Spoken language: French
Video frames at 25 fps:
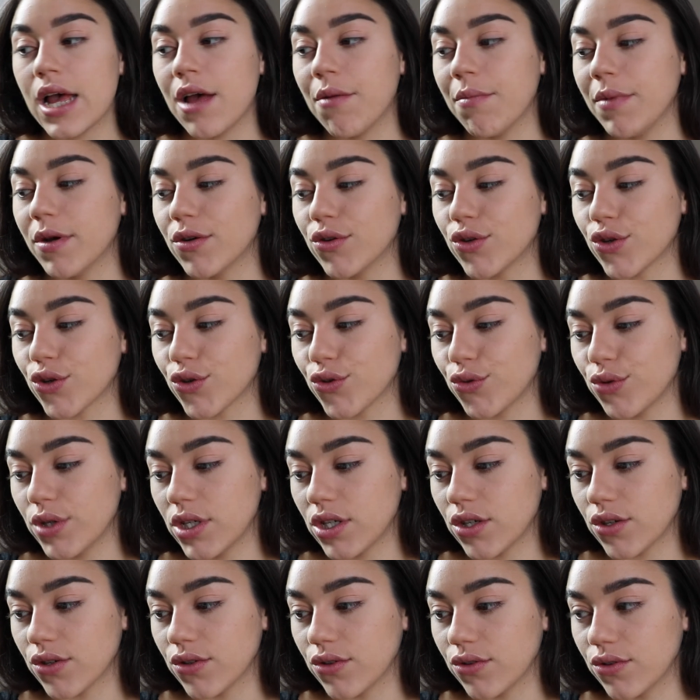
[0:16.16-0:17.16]
Mais aujourd'hui,
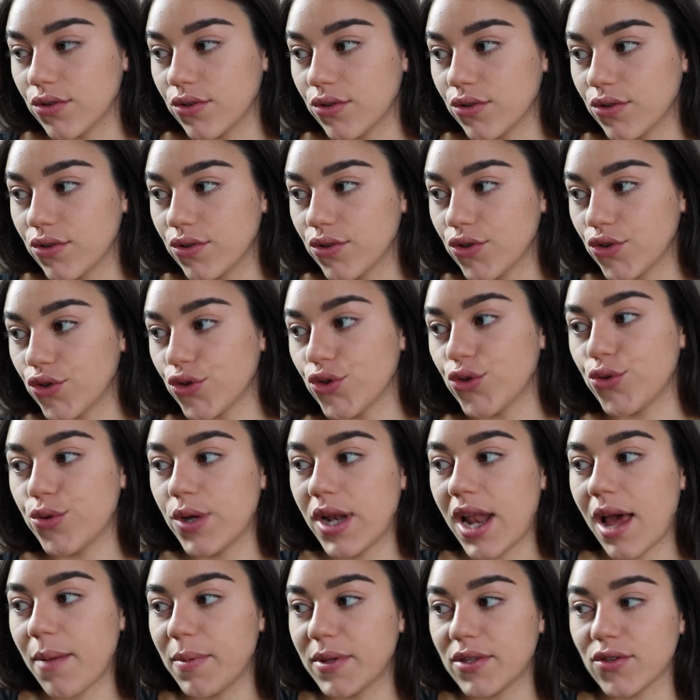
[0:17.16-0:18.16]
je, suis
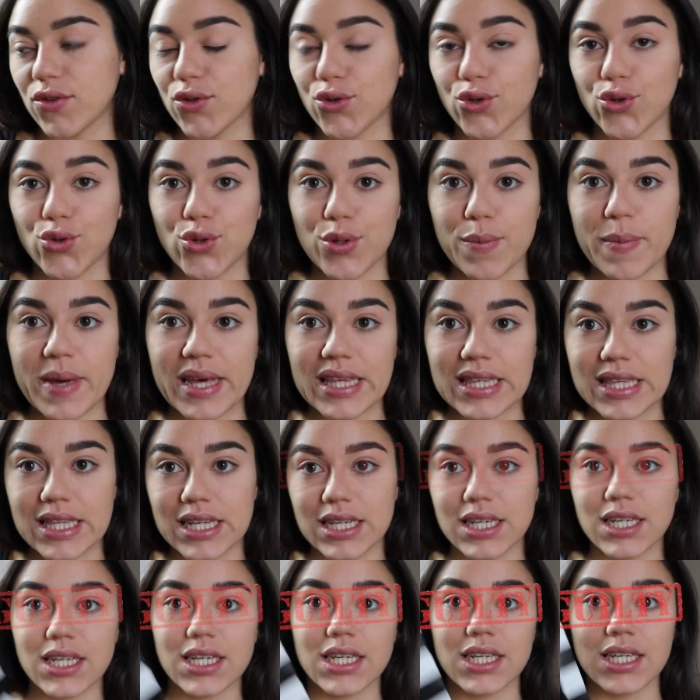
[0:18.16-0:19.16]
là parce que je suis
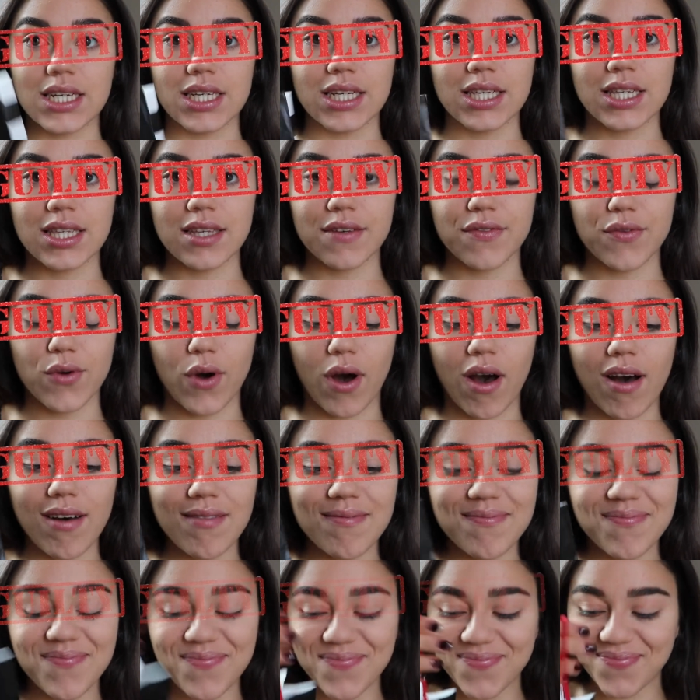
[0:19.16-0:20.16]
passée chez Sephora
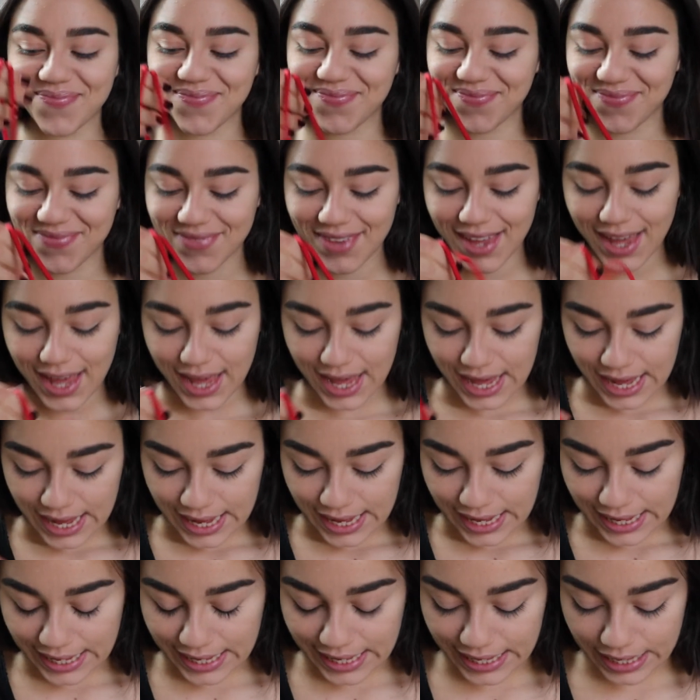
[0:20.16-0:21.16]

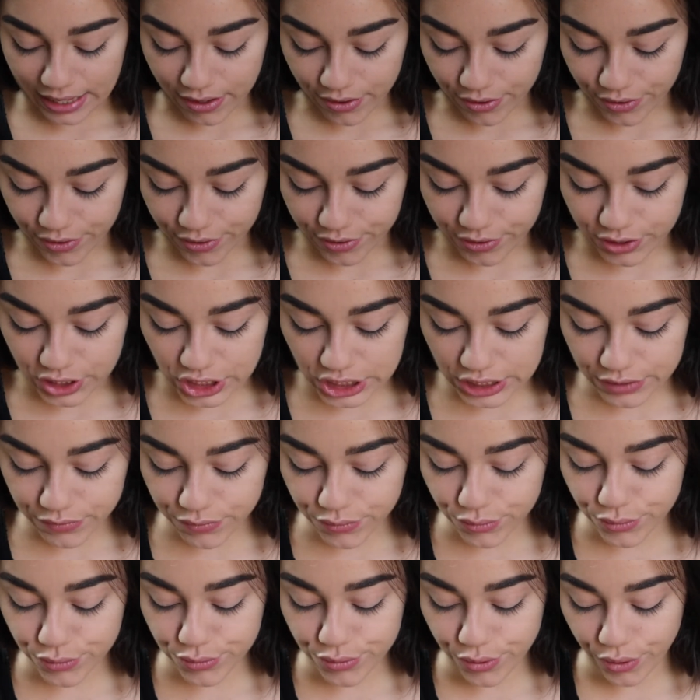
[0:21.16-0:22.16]
et euh, j'ai
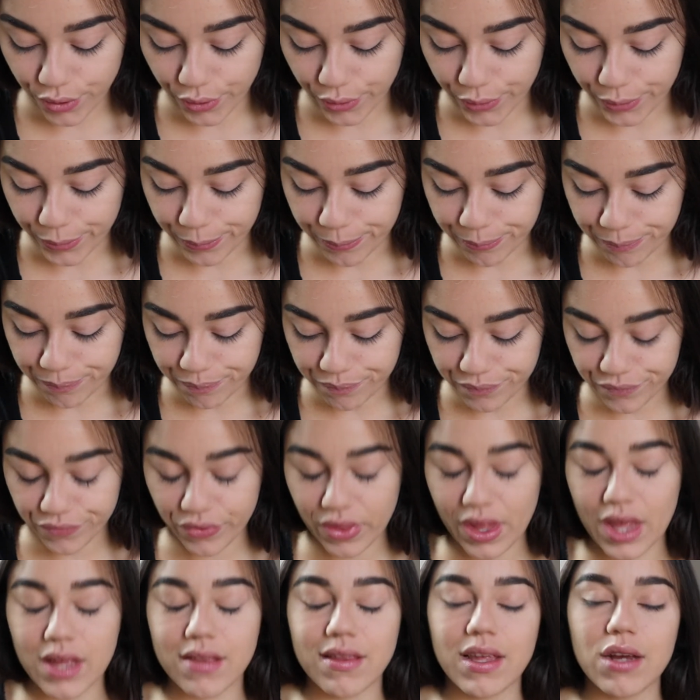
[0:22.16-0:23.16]
voulu euh,
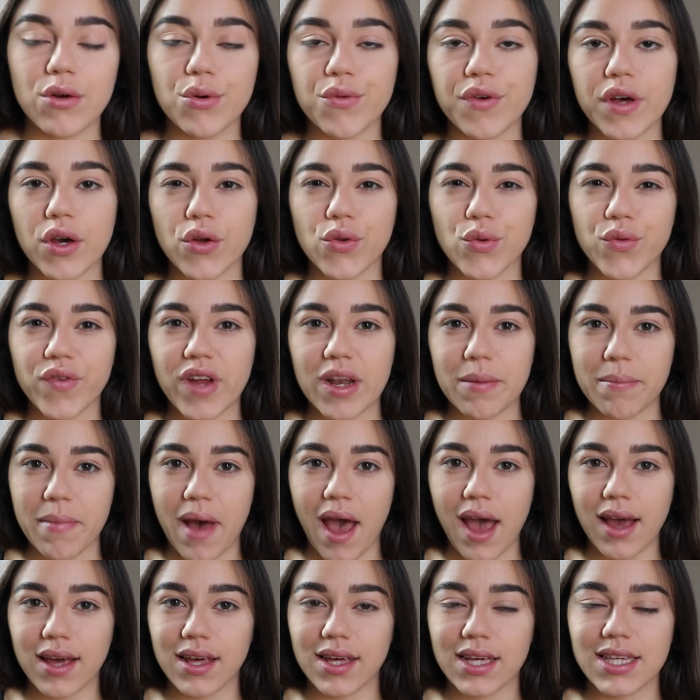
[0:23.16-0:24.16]
découvrir une nouvelle
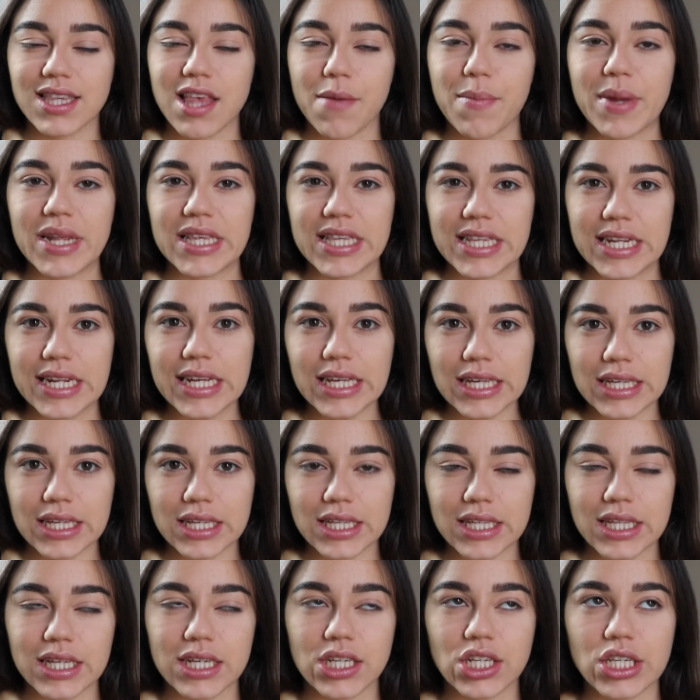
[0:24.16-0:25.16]
marque qui s'appelle Slick,
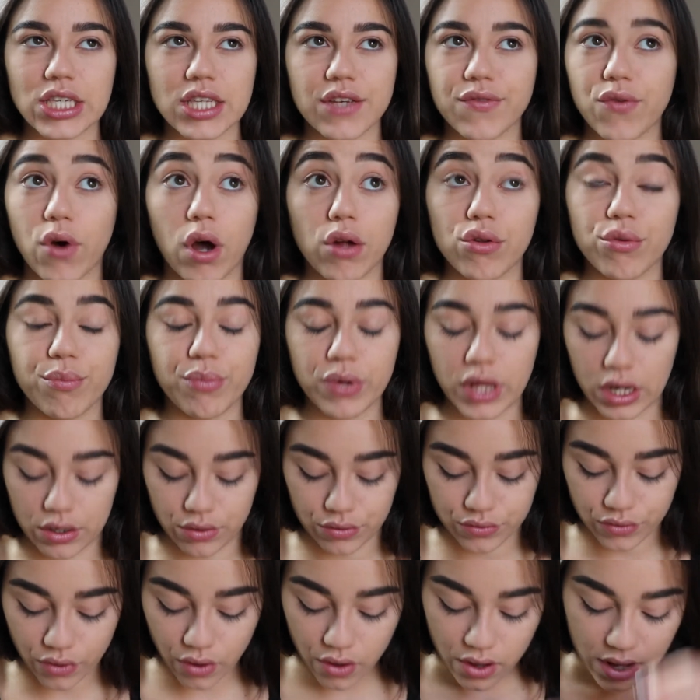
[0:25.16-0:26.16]
qui est chez Sephora depuis
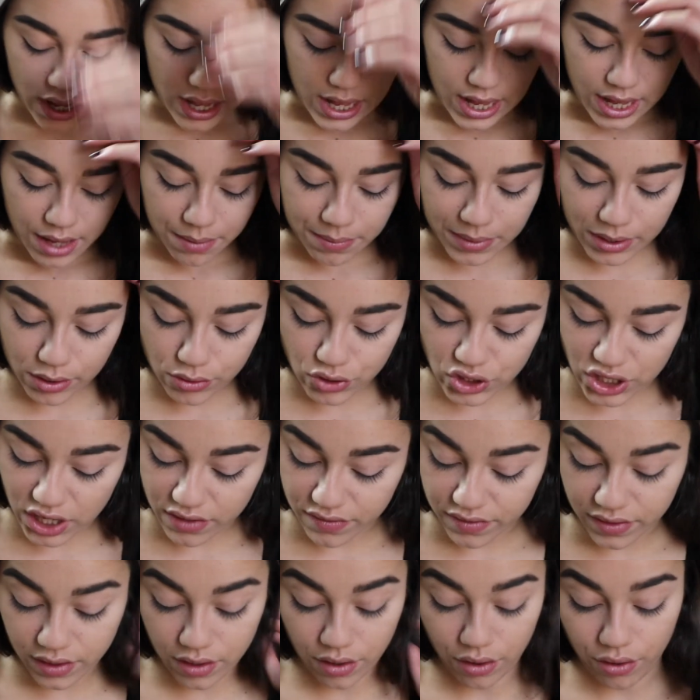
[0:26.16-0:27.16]
quelques temps, mais que
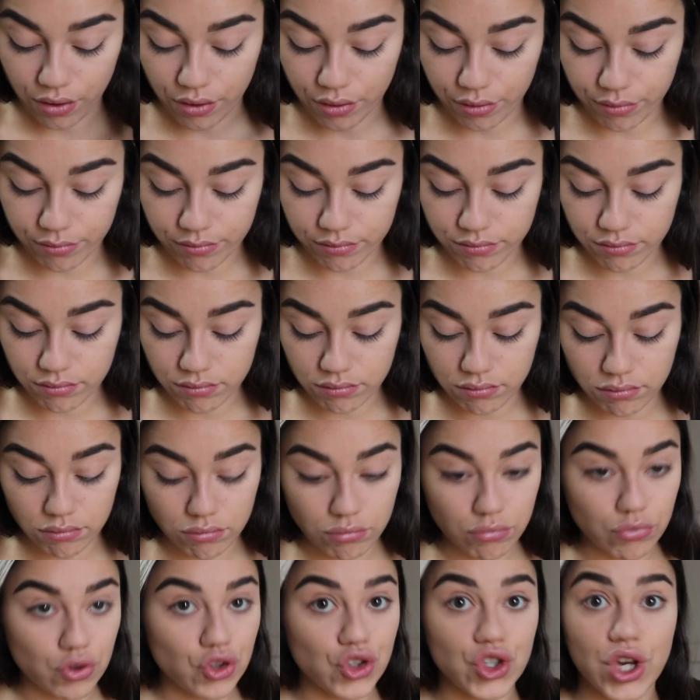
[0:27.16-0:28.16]
j'avais euh,
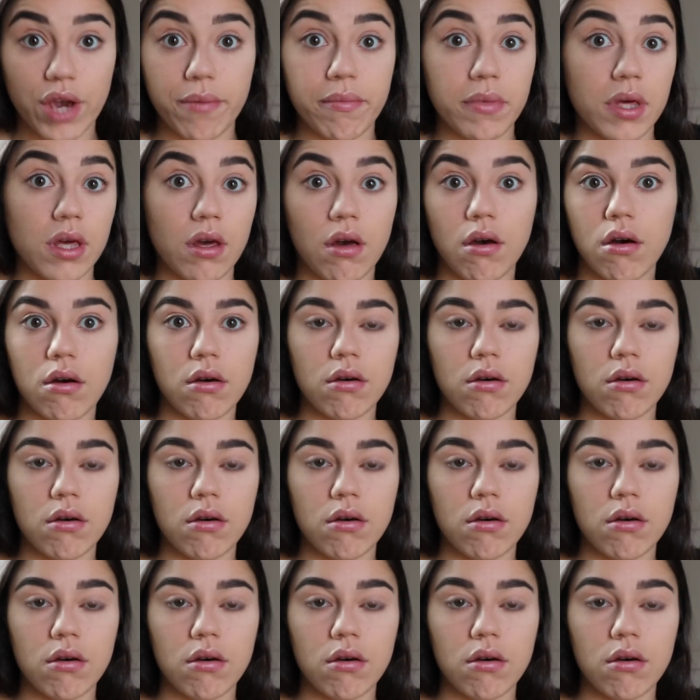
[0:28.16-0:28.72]
jamais,